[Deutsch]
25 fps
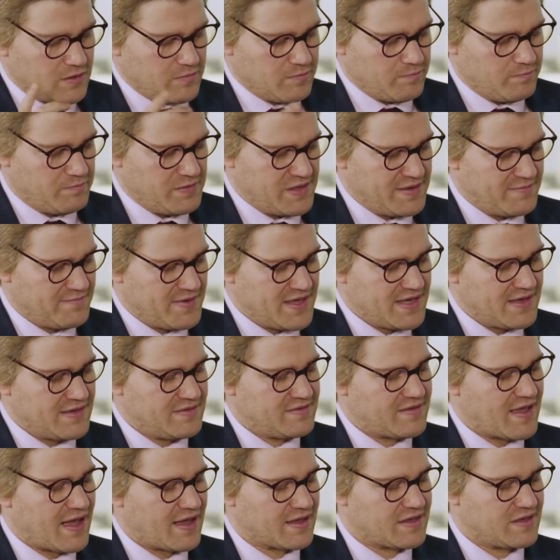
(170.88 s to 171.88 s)
Bibi,
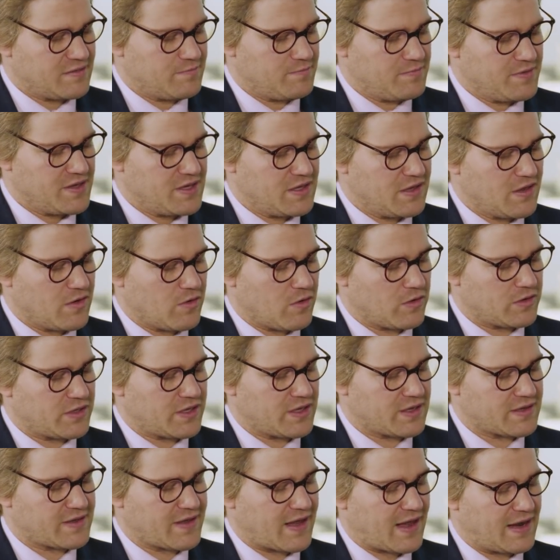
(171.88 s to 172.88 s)
Dagi B
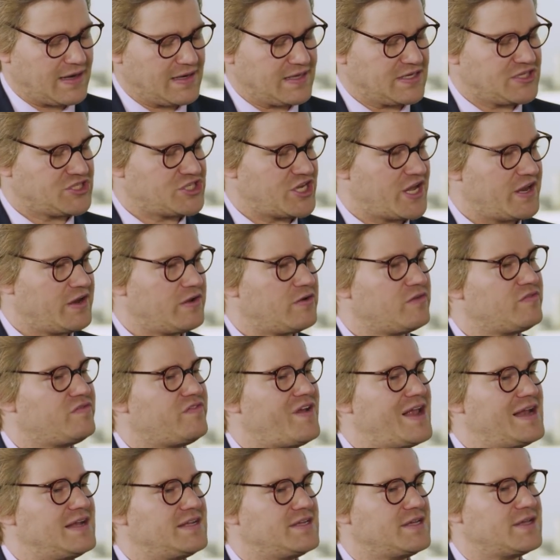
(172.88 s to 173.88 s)
oder Kylie Jenner,
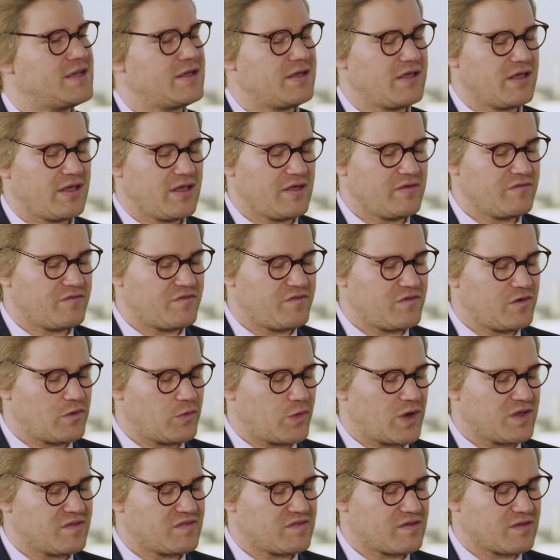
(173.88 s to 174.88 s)
welche
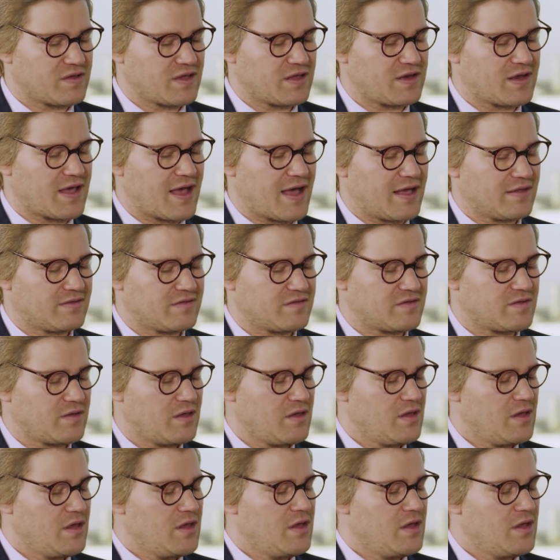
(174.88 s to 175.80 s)
Influencerin hat